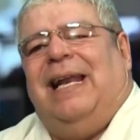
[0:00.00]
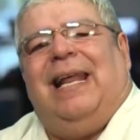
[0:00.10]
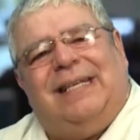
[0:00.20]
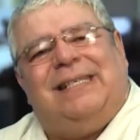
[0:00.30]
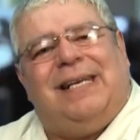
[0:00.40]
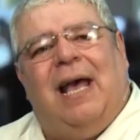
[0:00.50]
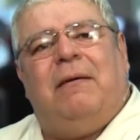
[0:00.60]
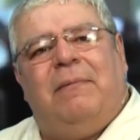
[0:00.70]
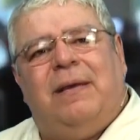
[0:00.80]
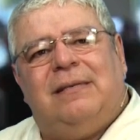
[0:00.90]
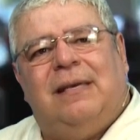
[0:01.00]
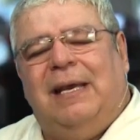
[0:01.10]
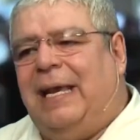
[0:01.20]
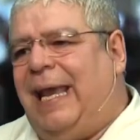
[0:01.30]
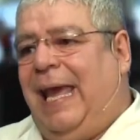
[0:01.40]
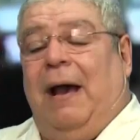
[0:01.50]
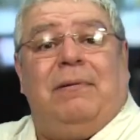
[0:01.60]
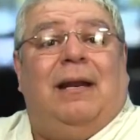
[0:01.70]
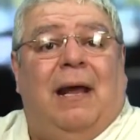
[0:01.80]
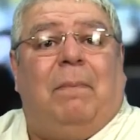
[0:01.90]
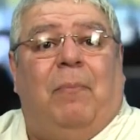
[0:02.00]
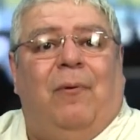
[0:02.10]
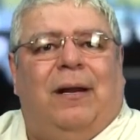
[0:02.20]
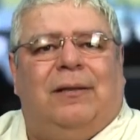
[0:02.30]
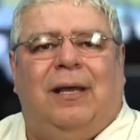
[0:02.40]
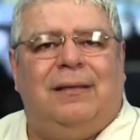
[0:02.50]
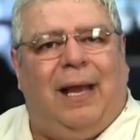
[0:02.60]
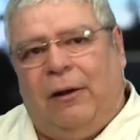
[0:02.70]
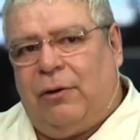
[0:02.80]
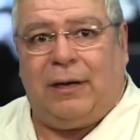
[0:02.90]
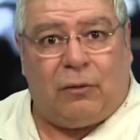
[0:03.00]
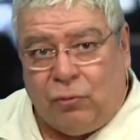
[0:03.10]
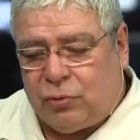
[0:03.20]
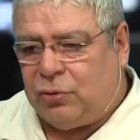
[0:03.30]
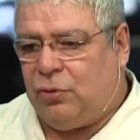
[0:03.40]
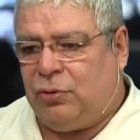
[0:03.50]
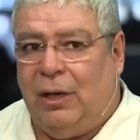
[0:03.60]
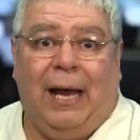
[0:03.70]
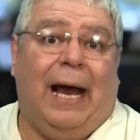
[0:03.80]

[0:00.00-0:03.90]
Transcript: las llaves que abren las puertas a los recursos,